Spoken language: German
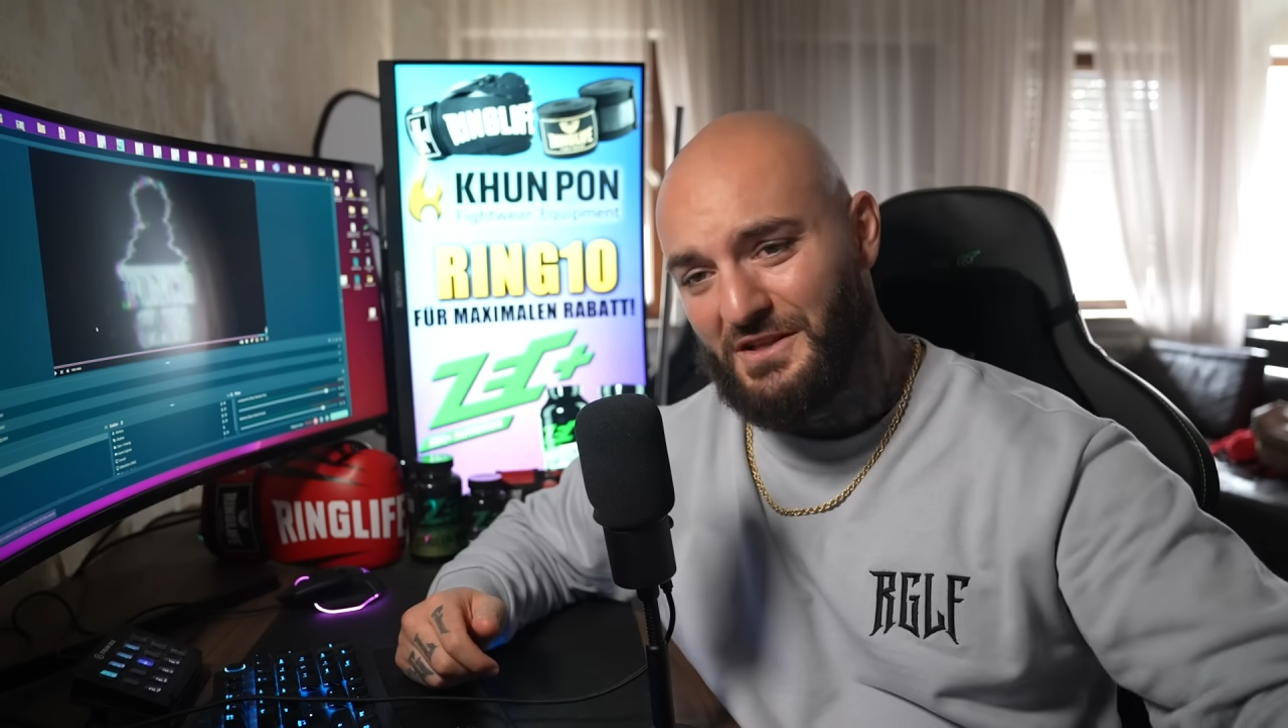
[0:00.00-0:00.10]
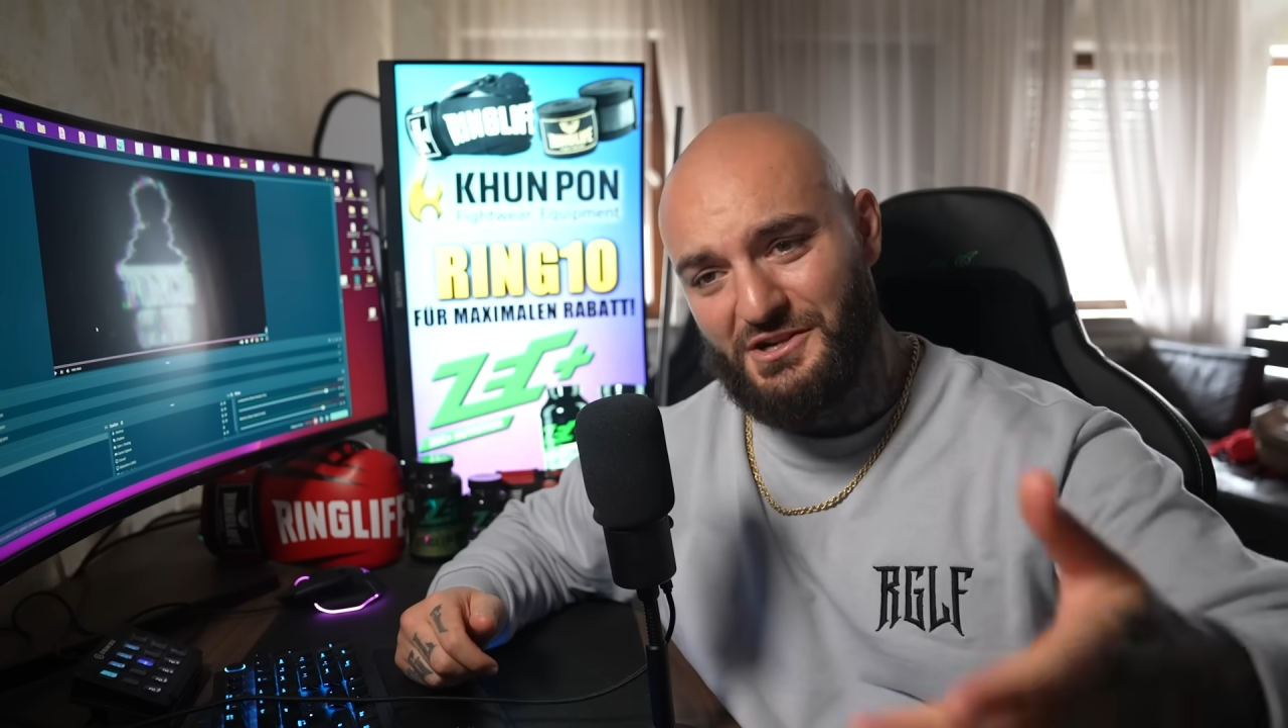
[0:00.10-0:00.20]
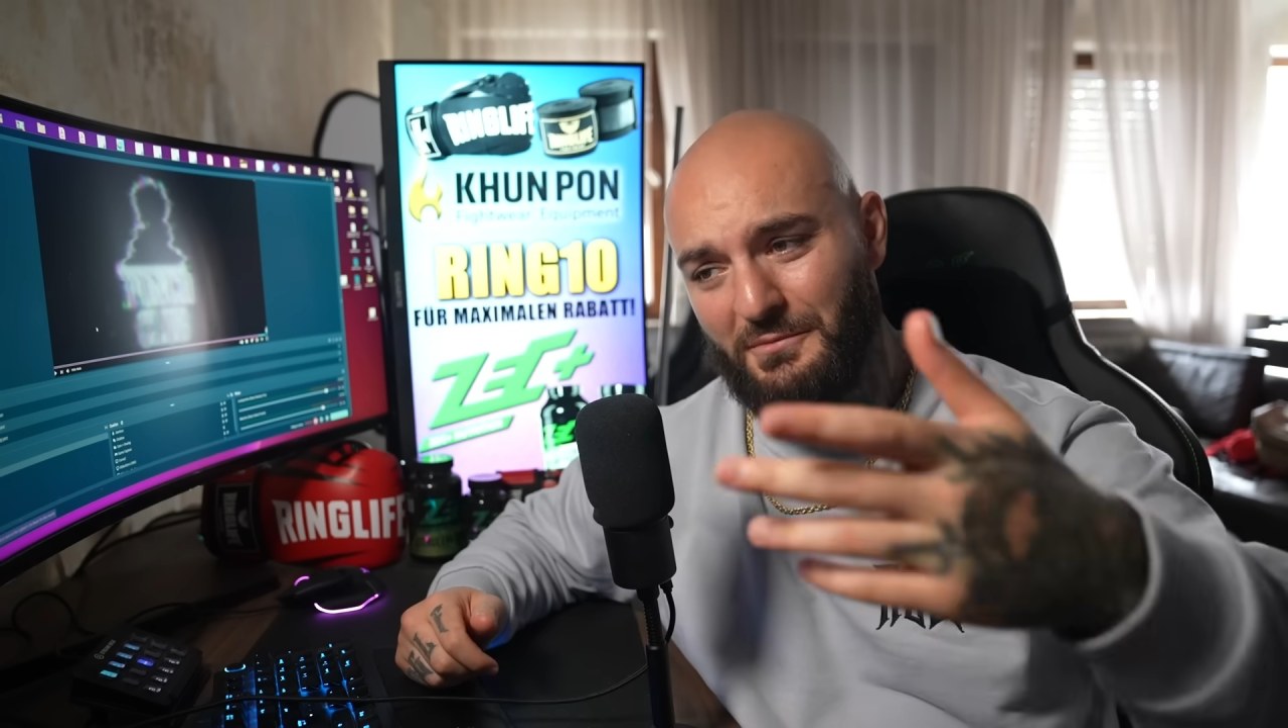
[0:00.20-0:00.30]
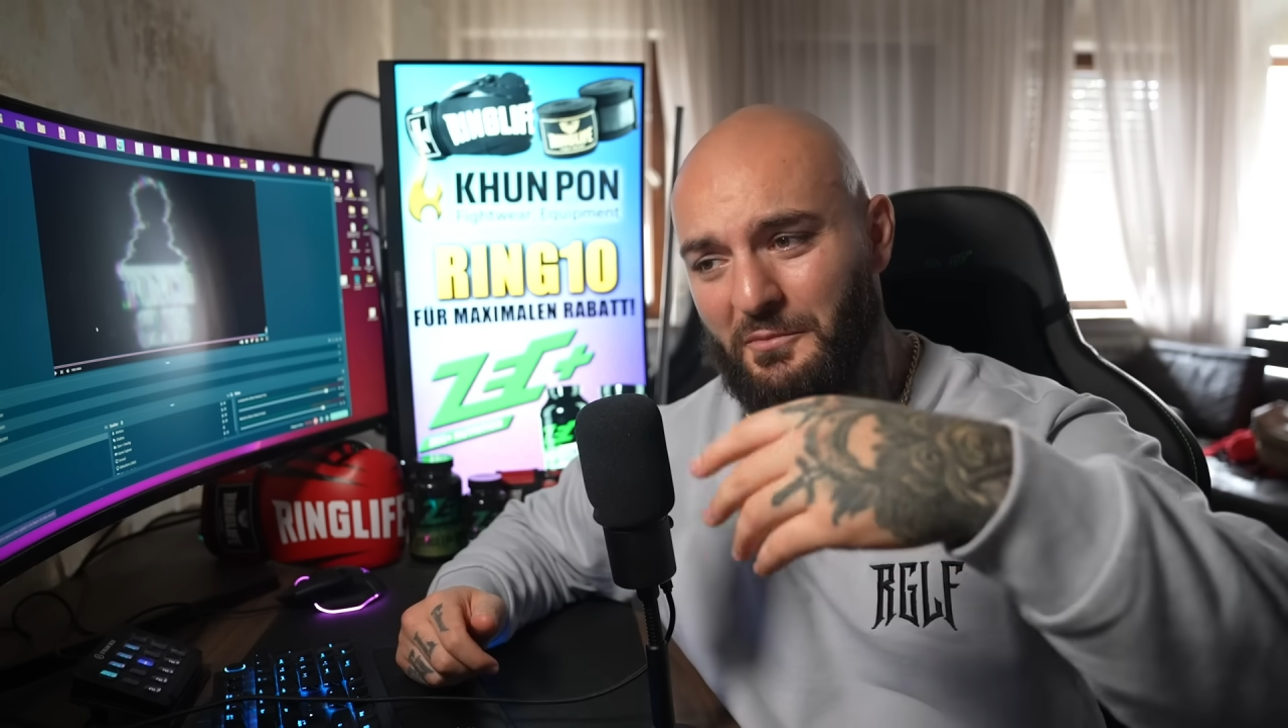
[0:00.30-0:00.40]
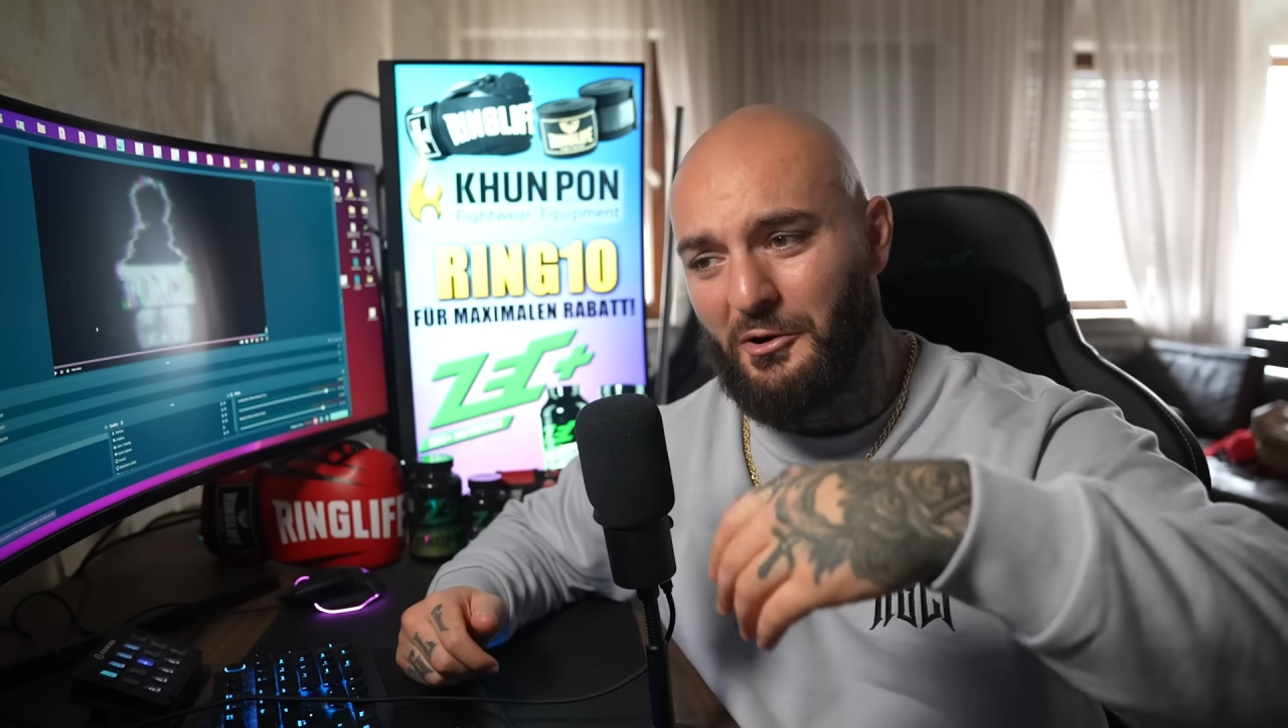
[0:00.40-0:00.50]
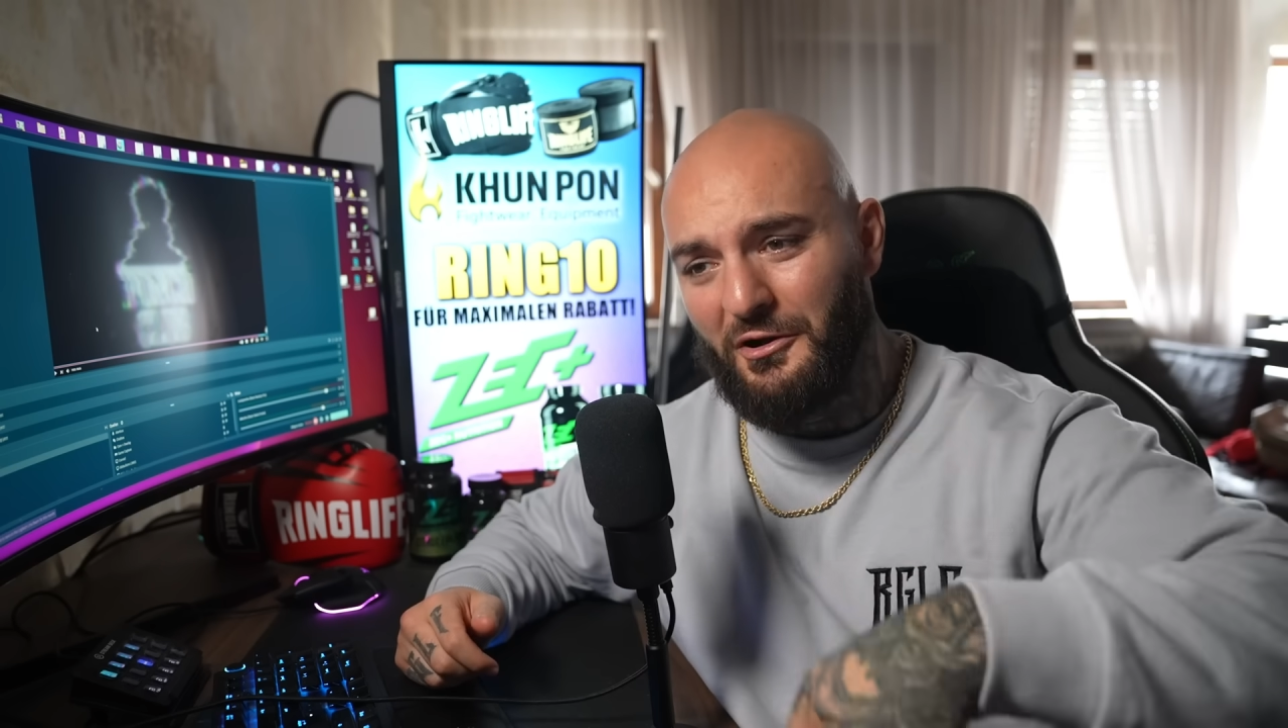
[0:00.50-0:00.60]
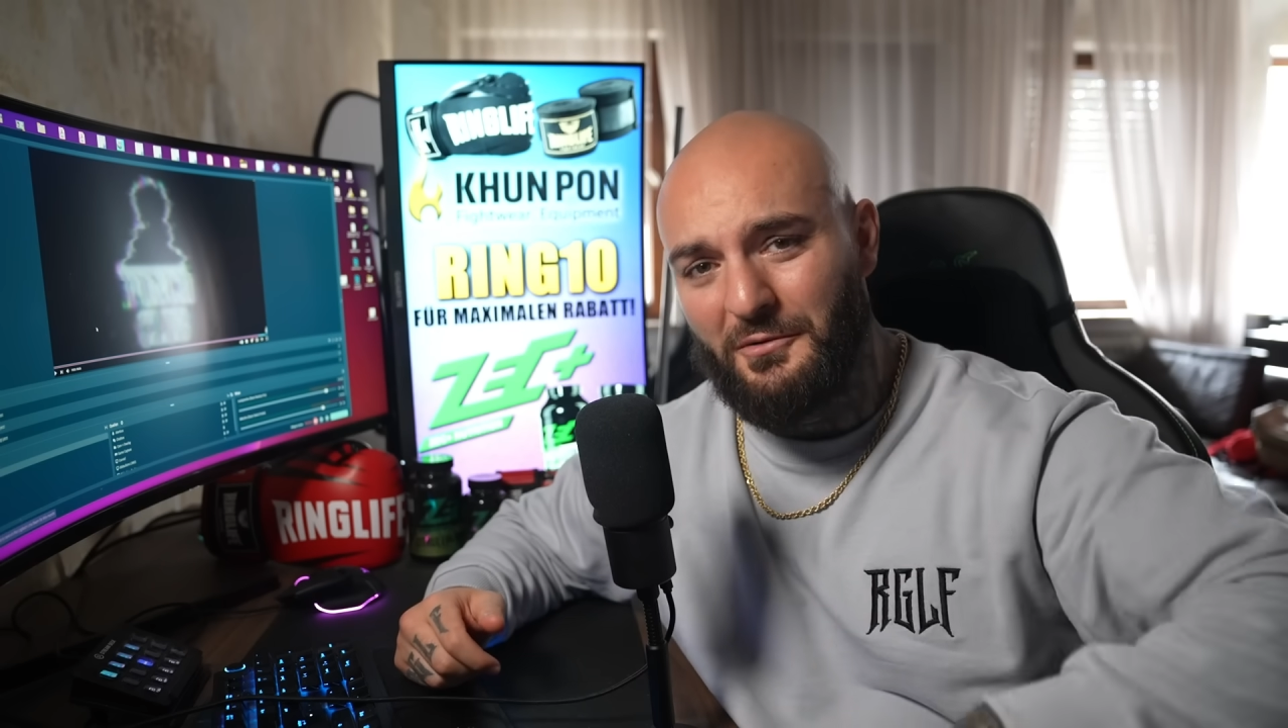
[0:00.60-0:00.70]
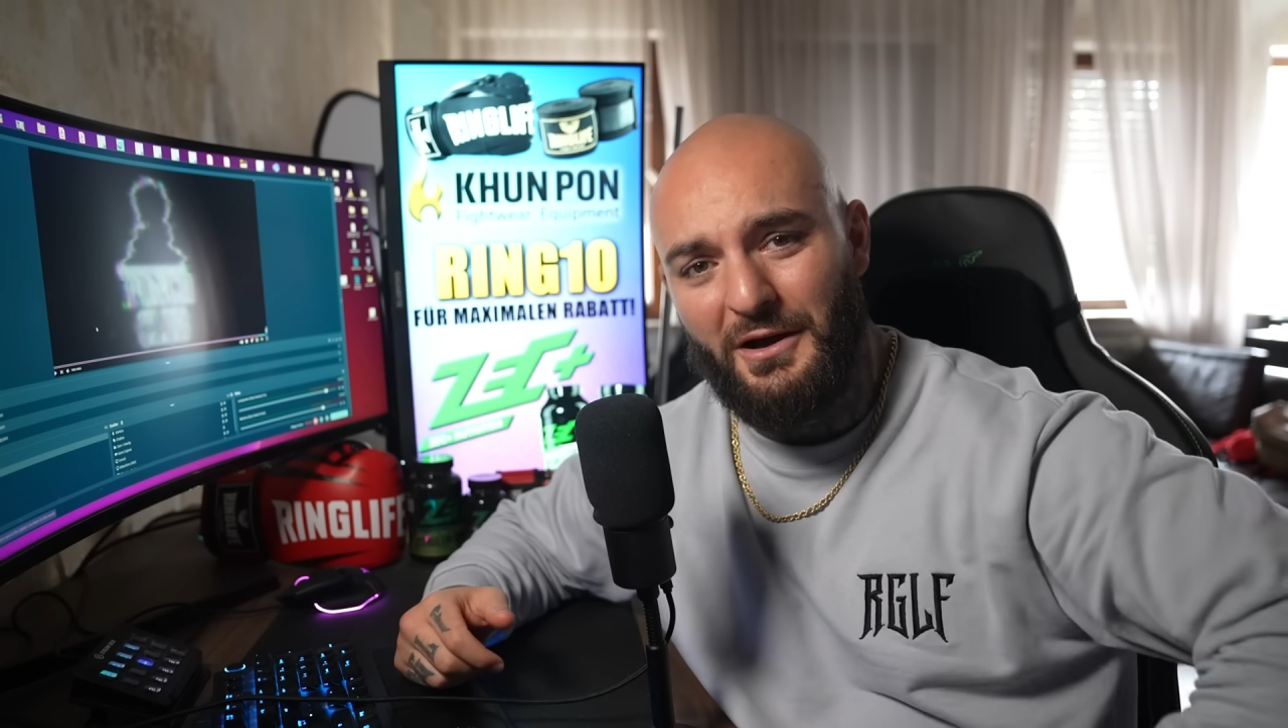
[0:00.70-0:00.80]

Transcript: Schreibt mir mal eure